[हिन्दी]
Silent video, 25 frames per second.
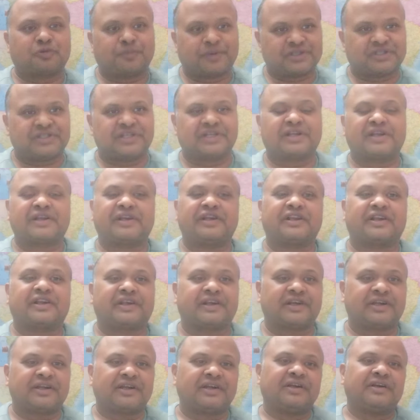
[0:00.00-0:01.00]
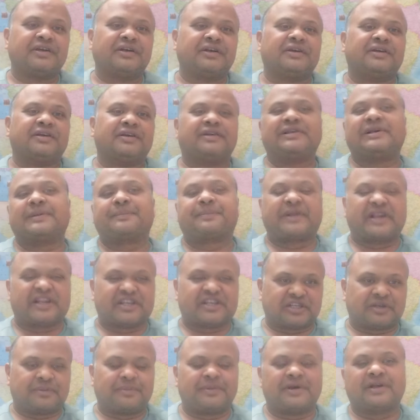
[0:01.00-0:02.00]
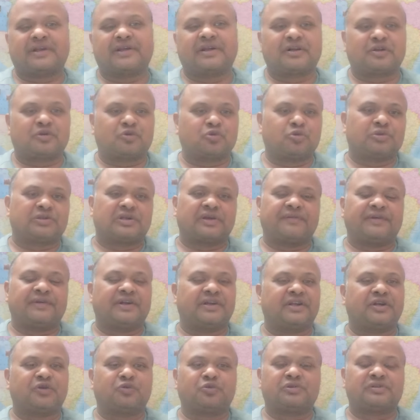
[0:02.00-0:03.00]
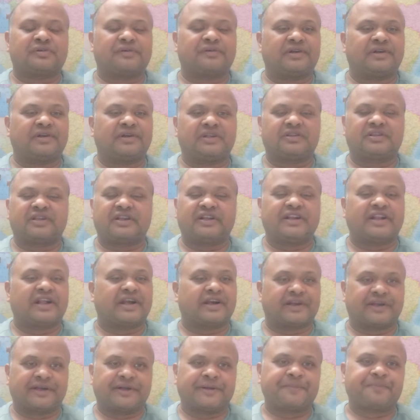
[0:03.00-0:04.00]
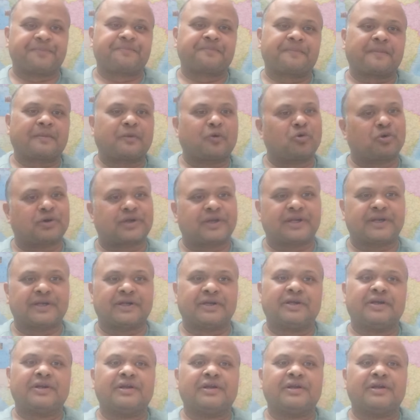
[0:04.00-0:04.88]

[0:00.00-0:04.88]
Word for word: तो बच्चे की गिर के या प्रेशर में आ गया टू सेवेंटी टू सेवेंटी थ्री रह गए ओके